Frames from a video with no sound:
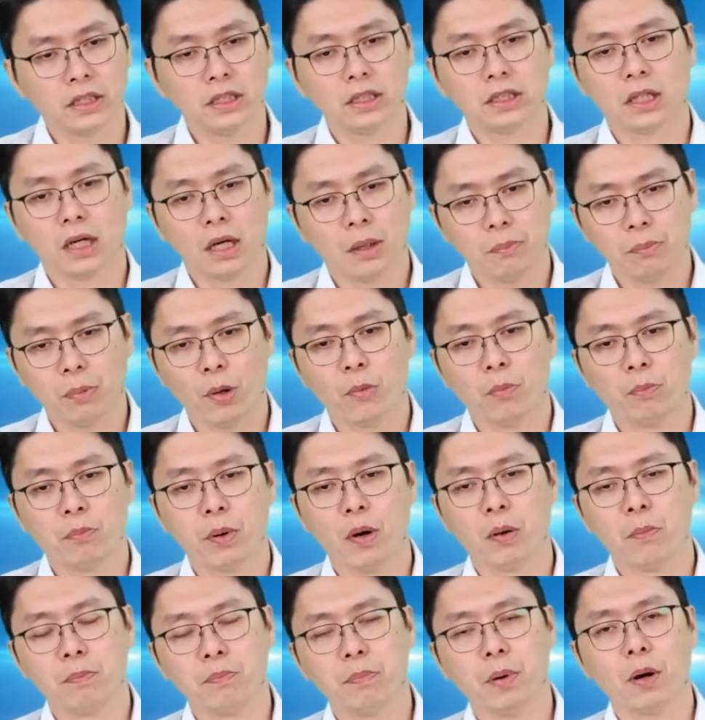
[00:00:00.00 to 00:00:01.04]
绩整个蹦
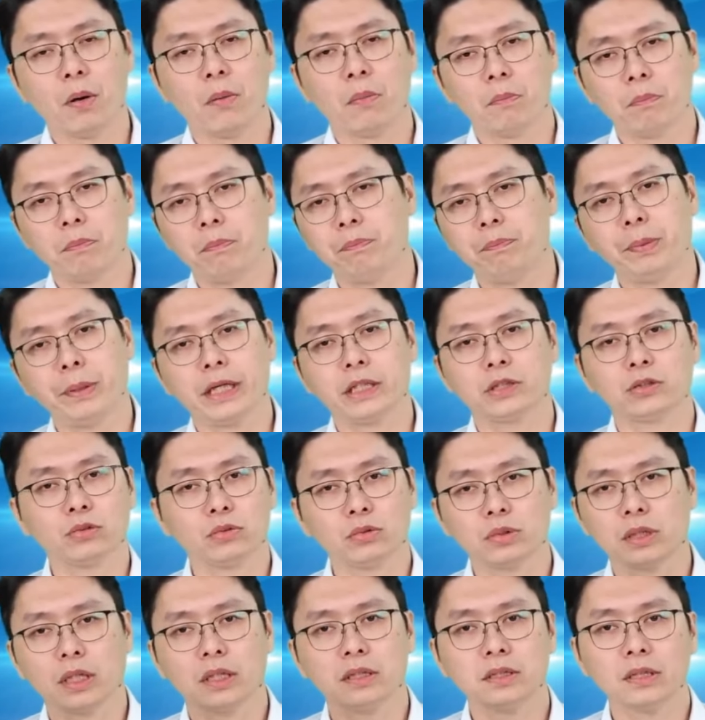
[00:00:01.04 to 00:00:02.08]
蹦蹦倍数
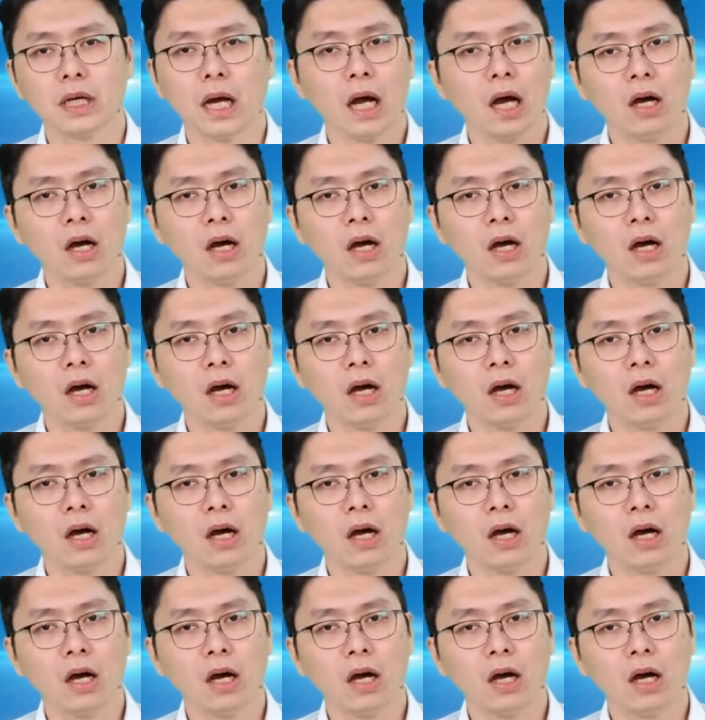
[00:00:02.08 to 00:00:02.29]
成长，